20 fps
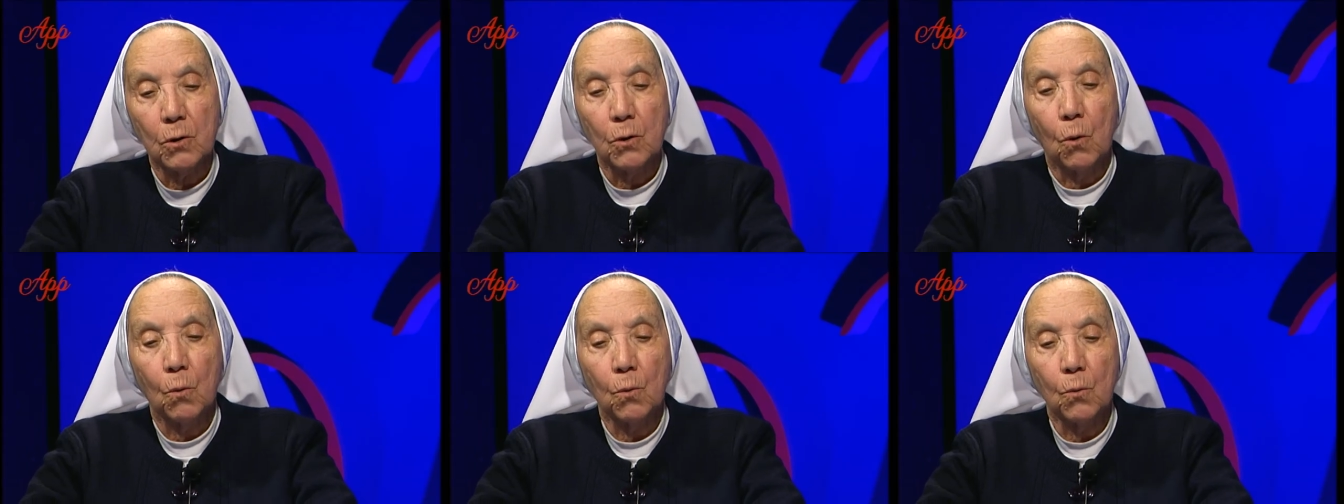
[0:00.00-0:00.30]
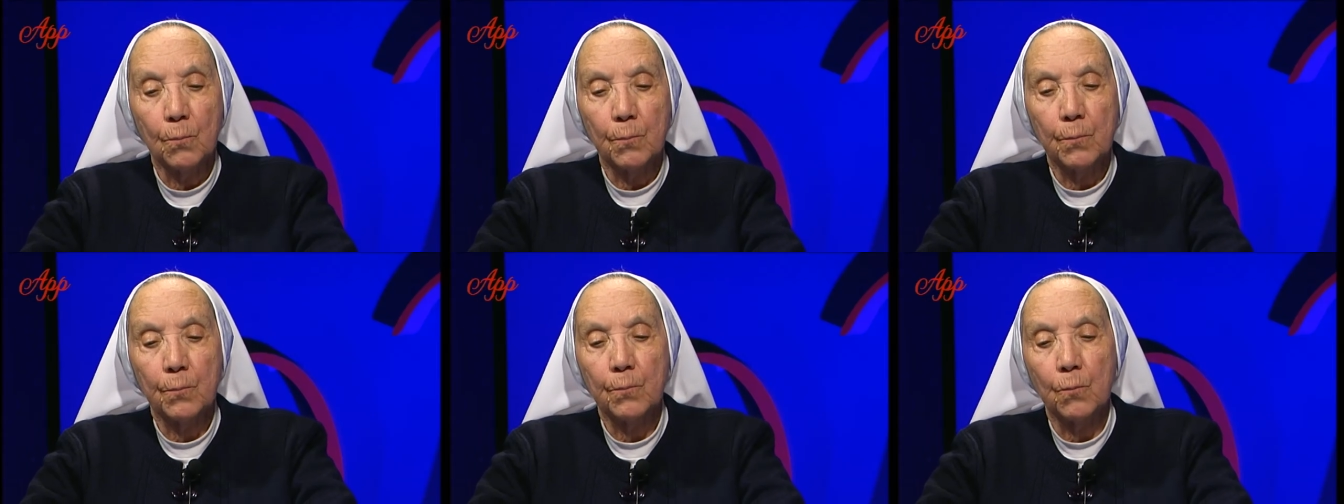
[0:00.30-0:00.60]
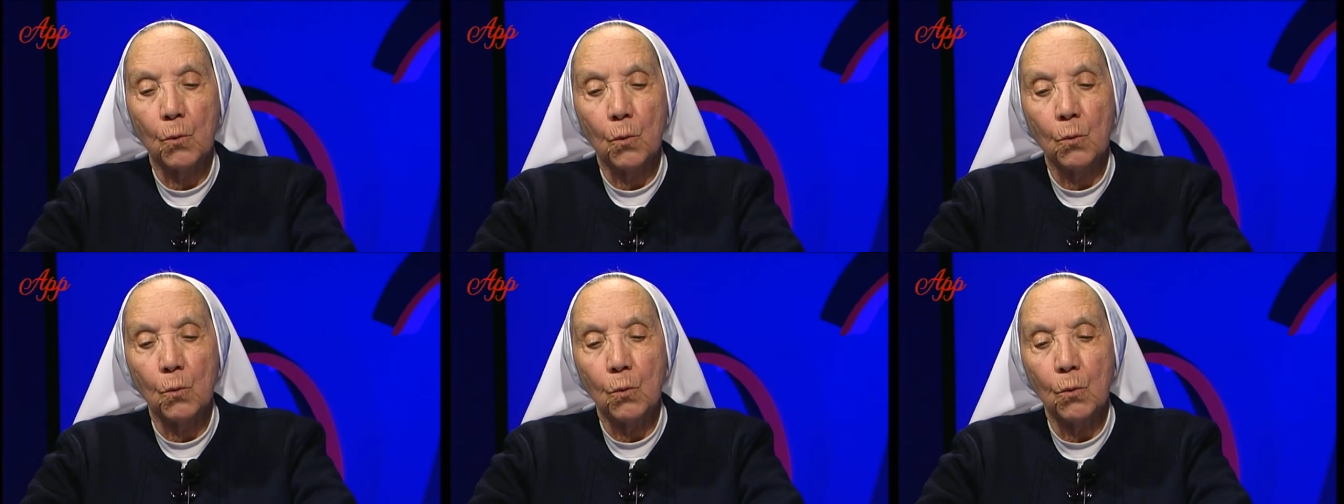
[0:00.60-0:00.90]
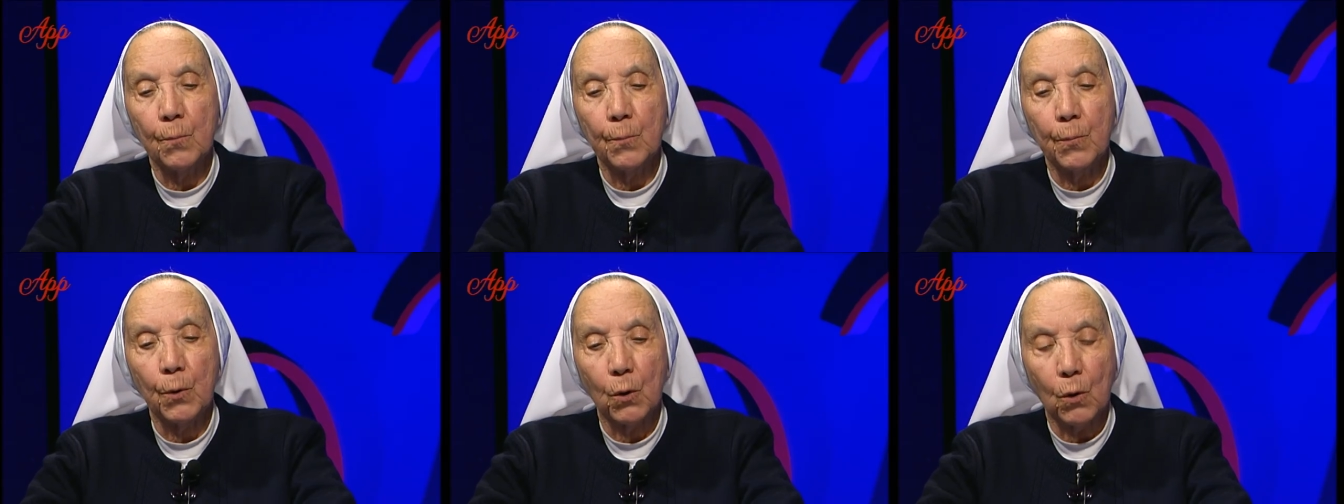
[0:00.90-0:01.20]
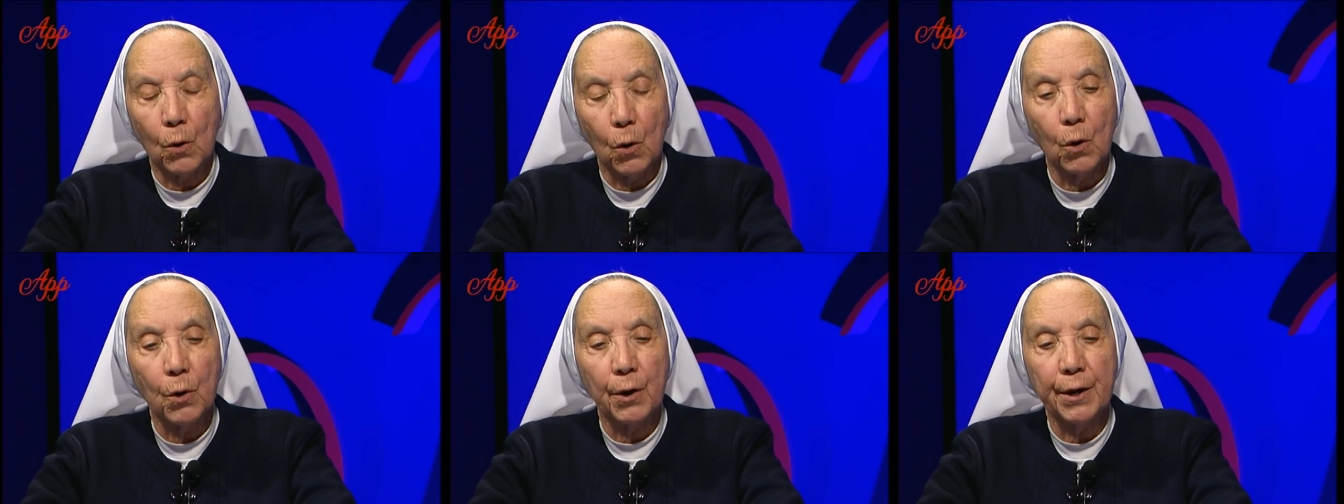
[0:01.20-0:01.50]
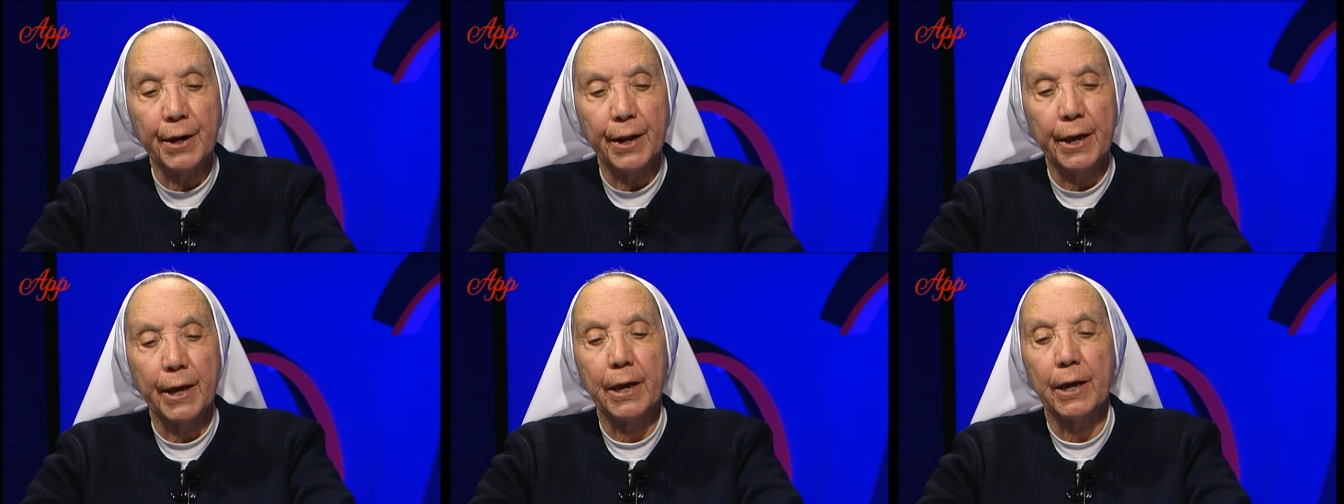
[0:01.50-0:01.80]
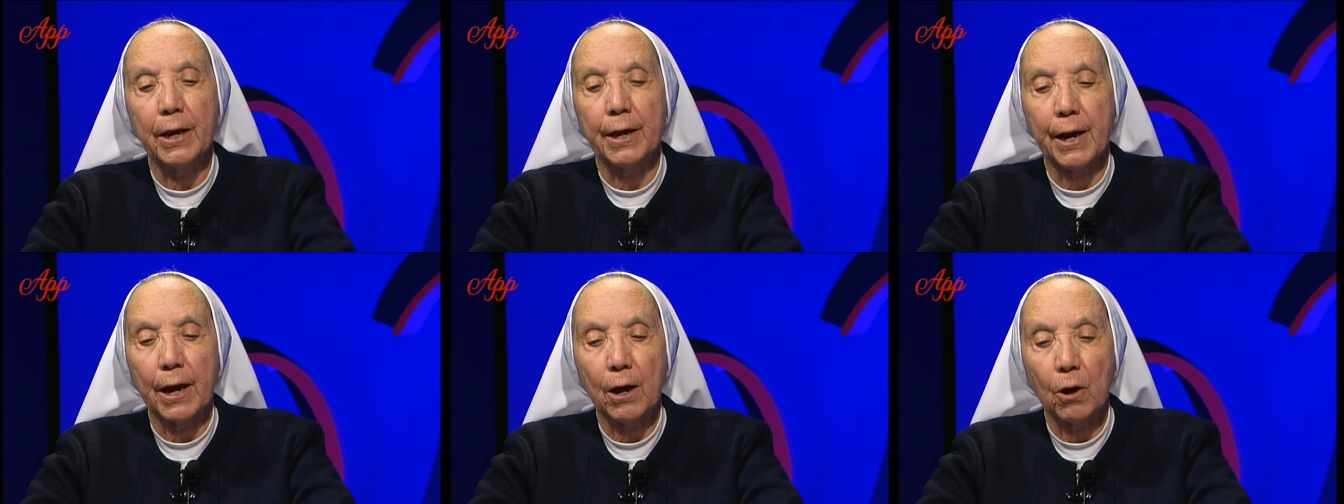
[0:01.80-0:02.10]
un, un boccone
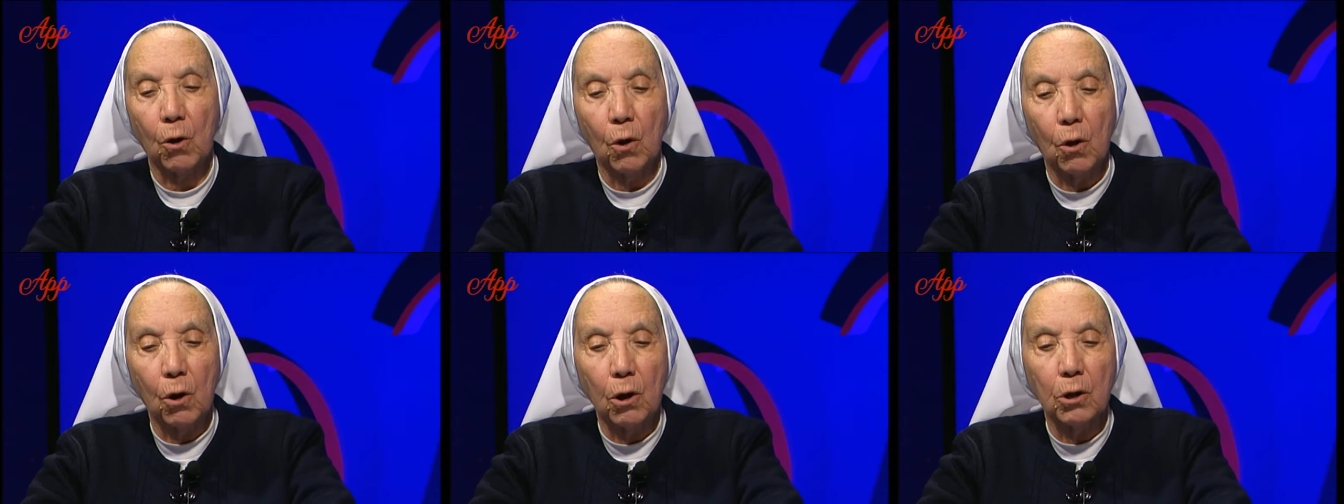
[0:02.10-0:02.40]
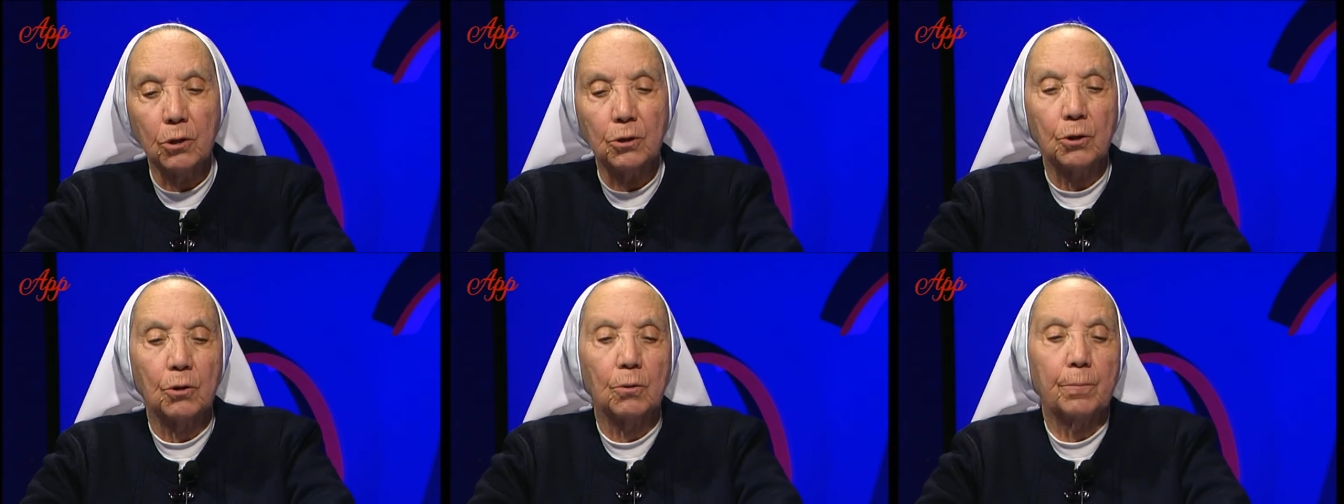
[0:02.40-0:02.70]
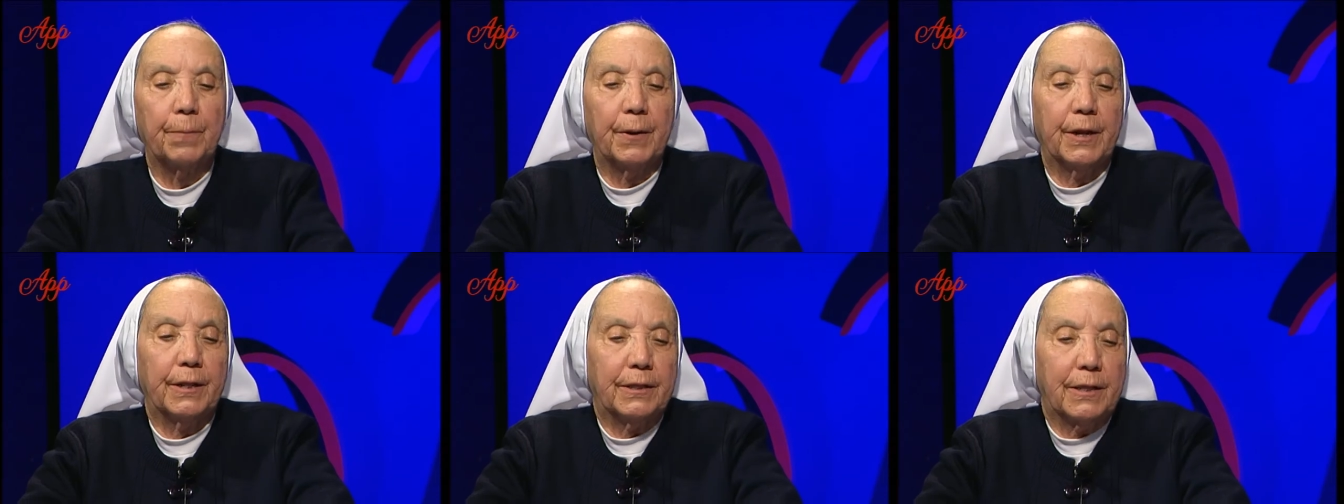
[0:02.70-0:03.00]
raccolto per,